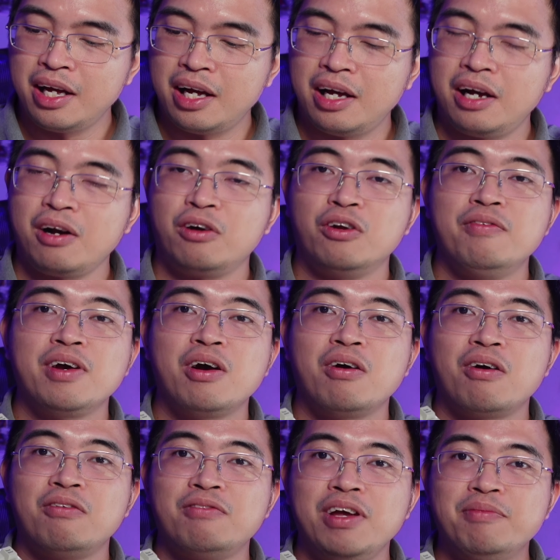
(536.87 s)
à, còn đối với
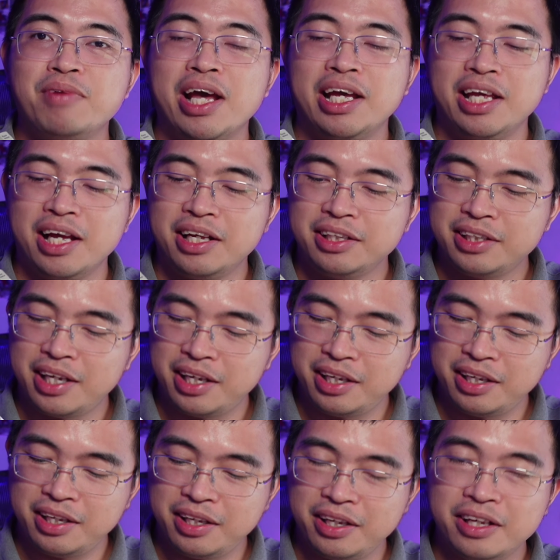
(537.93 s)
con con phím này á
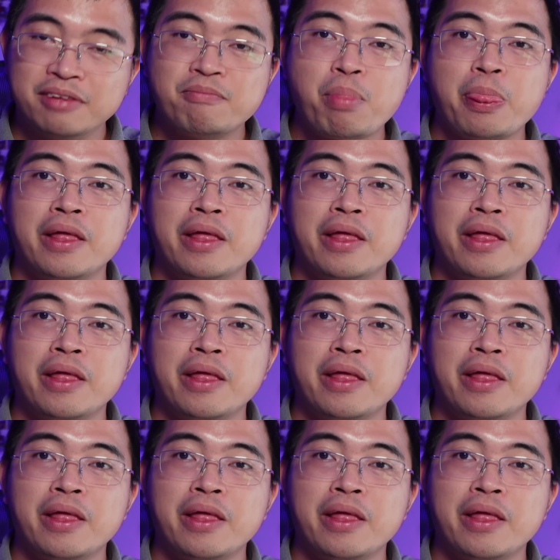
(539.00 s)
thì